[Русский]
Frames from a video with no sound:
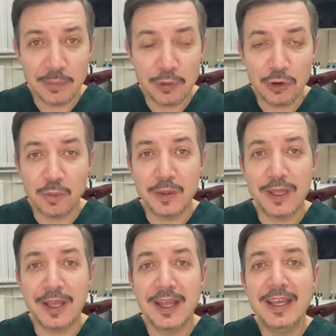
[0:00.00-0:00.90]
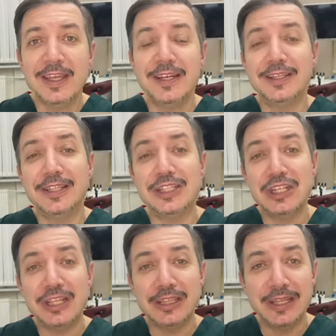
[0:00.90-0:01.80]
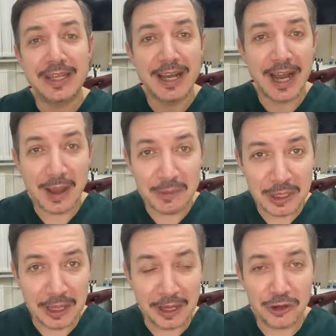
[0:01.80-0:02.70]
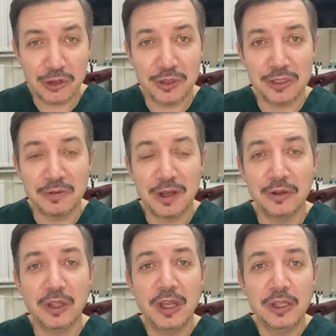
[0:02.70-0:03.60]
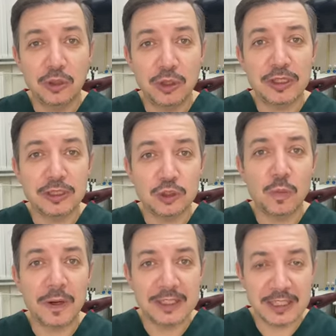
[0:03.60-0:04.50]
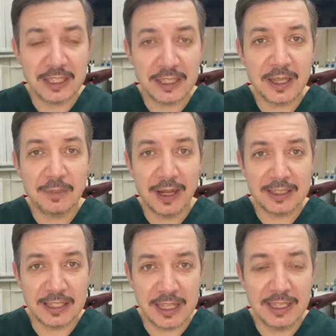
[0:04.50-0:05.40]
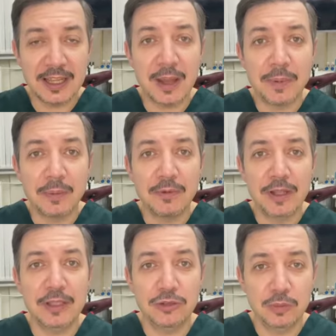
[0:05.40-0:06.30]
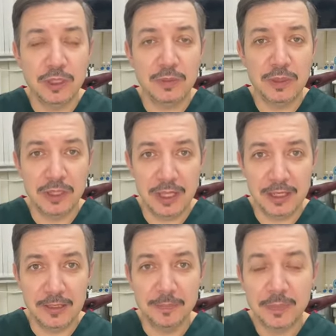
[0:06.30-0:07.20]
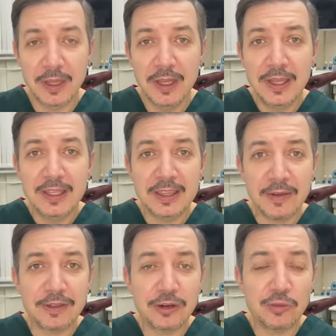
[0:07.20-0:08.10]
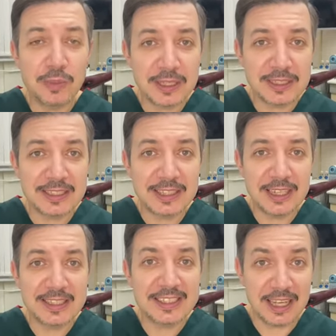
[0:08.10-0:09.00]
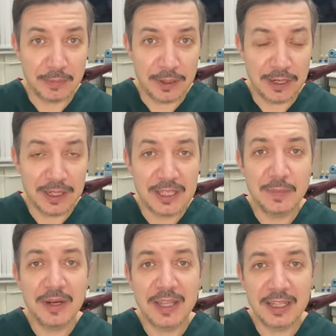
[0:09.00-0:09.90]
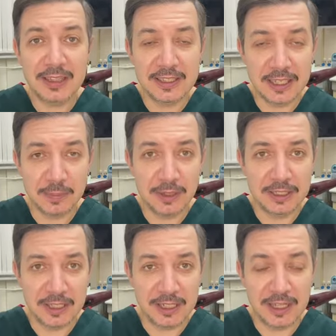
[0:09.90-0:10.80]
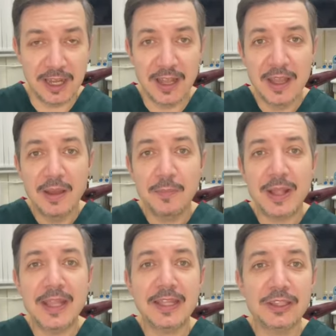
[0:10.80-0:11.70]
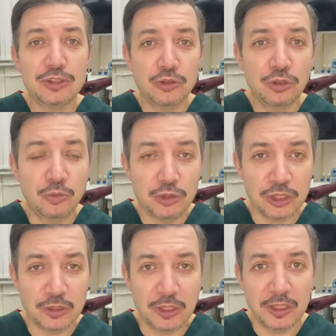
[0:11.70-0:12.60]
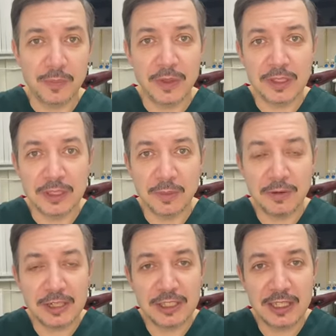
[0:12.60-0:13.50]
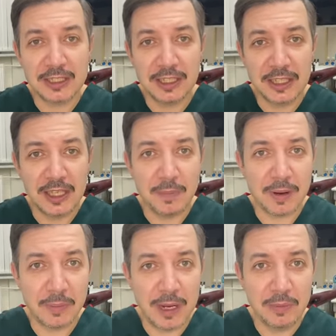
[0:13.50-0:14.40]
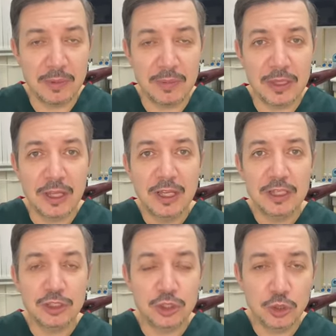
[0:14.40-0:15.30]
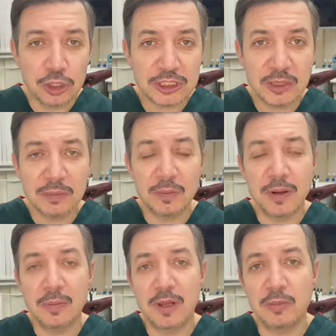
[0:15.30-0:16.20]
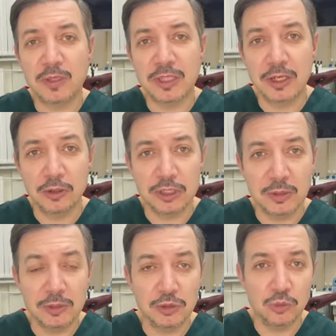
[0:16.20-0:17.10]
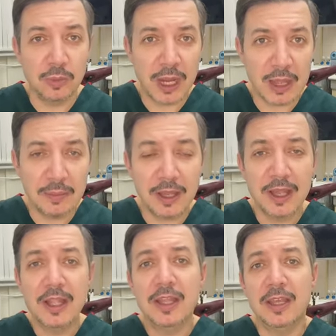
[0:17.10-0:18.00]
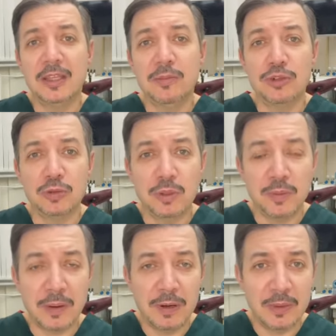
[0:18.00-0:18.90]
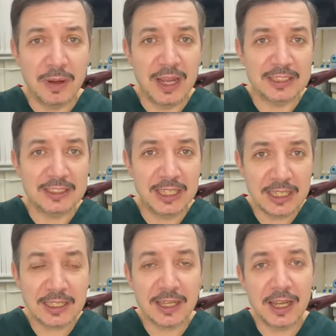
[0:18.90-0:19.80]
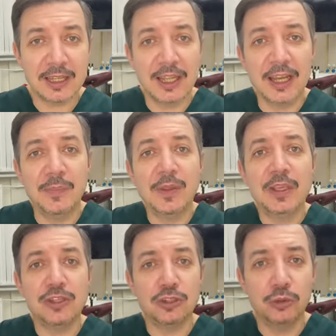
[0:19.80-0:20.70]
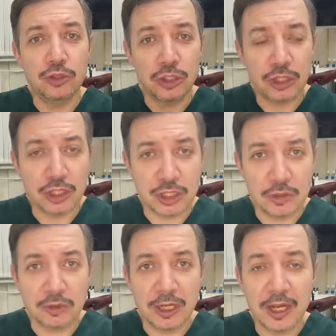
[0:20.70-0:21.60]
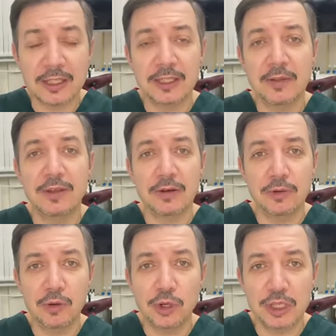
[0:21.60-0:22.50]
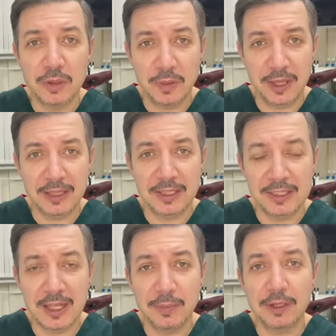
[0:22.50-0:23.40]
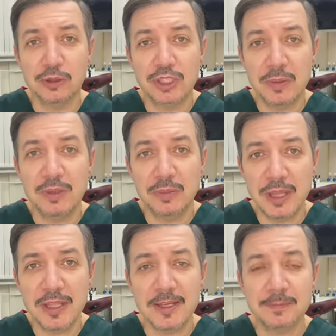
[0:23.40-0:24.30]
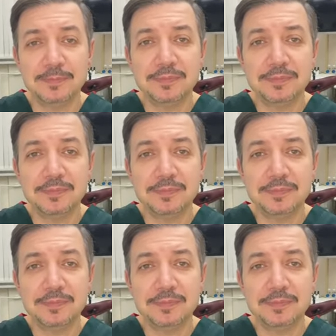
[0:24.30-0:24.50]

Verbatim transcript: пробки, или тензилитные камни, как их еще называют, то это стопроцентное показание для промывания небных миндалин. На втором месте стоит запах, неприятный запах изо рта. Понятно, что он может э, сопровождаться и проблемами с деснами, проблемами с кариозными зубами. Это может быть проблема гастрита, когда из желудочно-кишечного тракта наверх выходит неприятный запах. Но тем не менее,